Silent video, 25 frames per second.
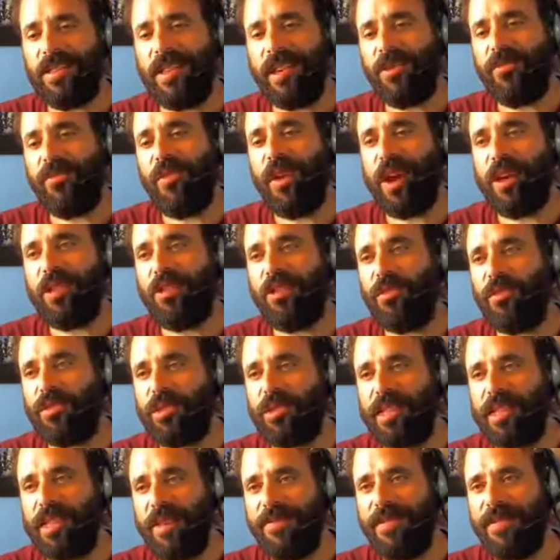découvert
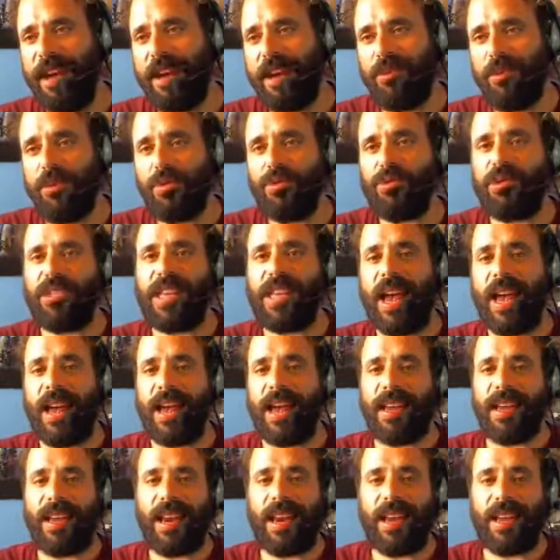d'autres affaires, d'autres
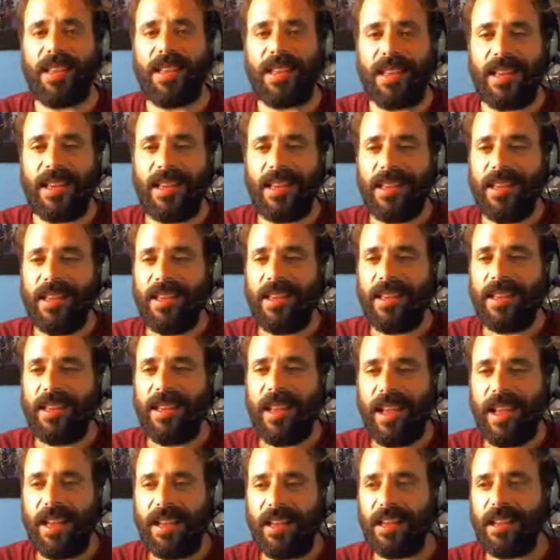engrais, de,
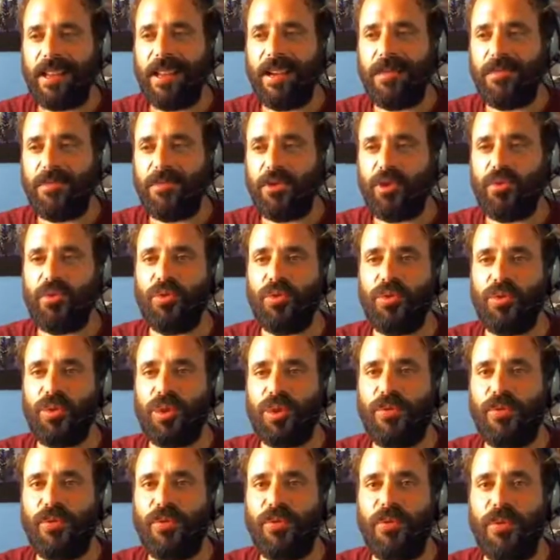comme du,
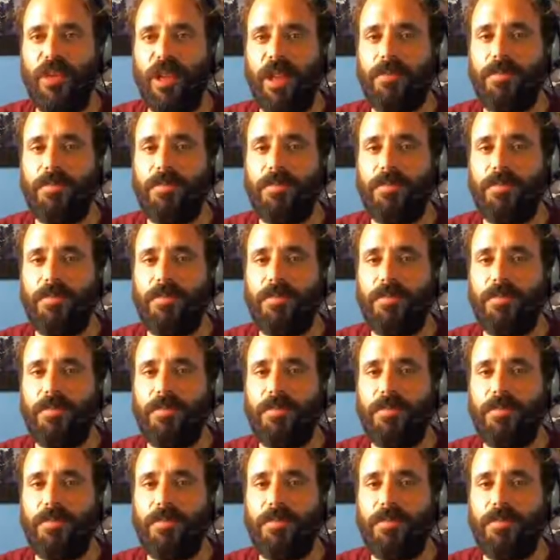fumier de